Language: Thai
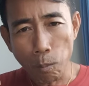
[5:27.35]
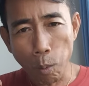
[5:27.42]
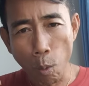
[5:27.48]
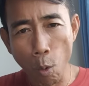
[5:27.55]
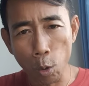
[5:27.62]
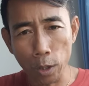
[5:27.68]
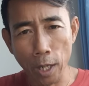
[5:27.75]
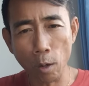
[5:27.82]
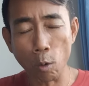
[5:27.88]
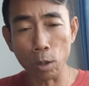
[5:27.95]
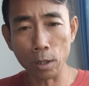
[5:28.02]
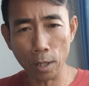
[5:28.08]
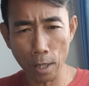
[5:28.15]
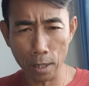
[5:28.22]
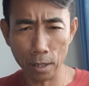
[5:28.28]
พูดให้คน
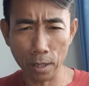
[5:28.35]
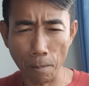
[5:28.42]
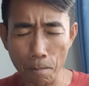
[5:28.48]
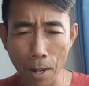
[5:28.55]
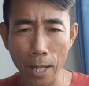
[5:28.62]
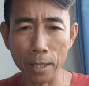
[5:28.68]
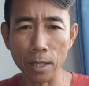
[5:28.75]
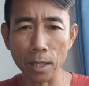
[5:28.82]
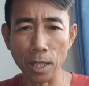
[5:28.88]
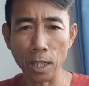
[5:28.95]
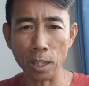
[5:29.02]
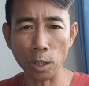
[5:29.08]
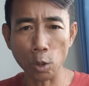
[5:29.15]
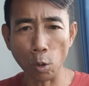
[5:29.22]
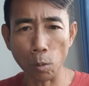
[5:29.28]
เกิดสัมมาทิฏฐิ
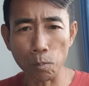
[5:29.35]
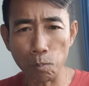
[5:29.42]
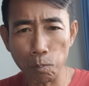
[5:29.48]
จน